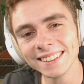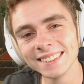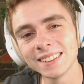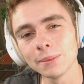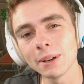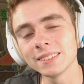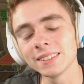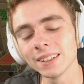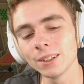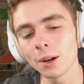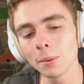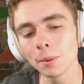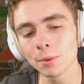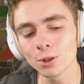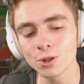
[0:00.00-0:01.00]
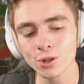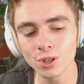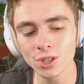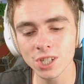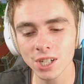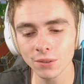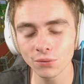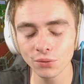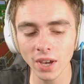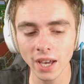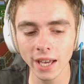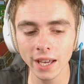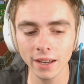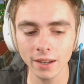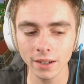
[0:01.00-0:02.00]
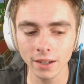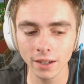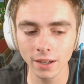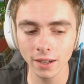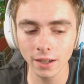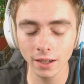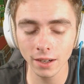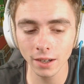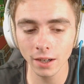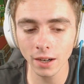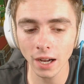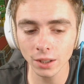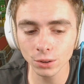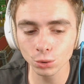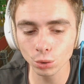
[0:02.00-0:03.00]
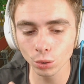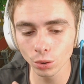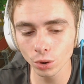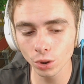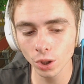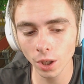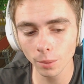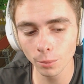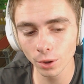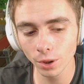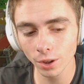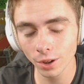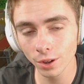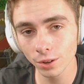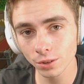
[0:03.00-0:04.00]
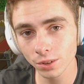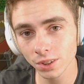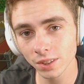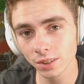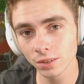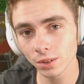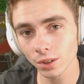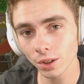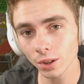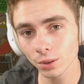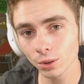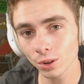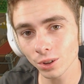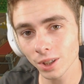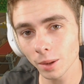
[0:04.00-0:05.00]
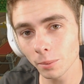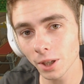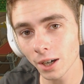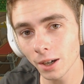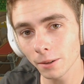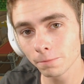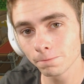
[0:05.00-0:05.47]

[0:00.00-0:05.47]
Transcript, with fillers: Il s'est passé énormément de choses, j'ai fait euh, un truc comme 6 euh, heures de hors caméra.